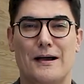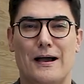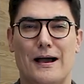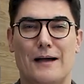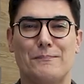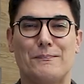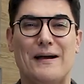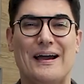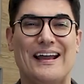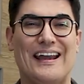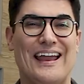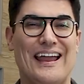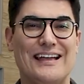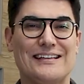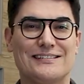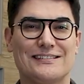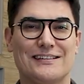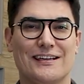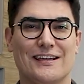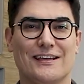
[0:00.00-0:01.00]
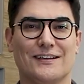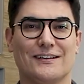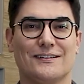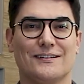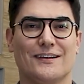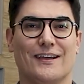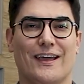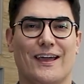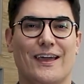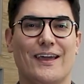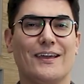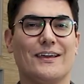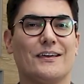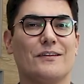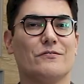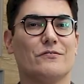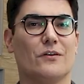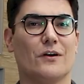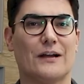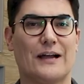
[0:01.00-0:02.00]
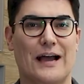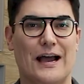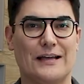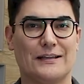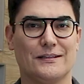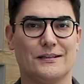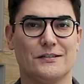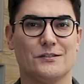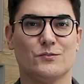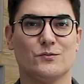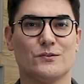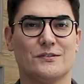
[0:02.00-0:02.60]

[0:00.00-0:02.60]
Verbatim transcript: aparecem equivocadas